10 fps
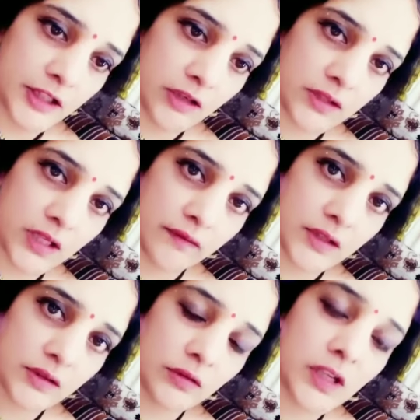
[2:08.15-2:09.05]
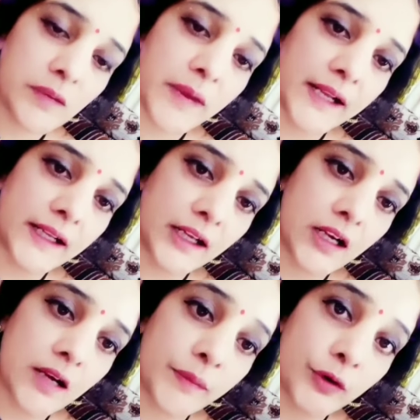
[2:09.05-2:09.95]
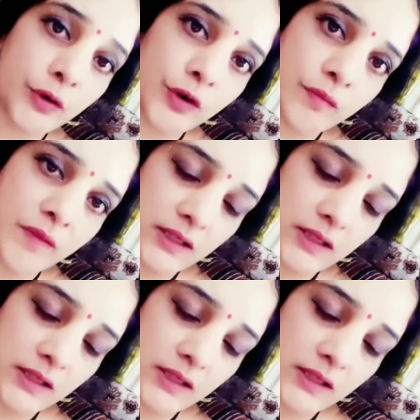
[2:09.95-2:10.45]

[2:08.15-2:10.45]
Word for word: నిత్యావసర వస్తువులకి బయటకు వెళ్ళినప్పుడు రెండు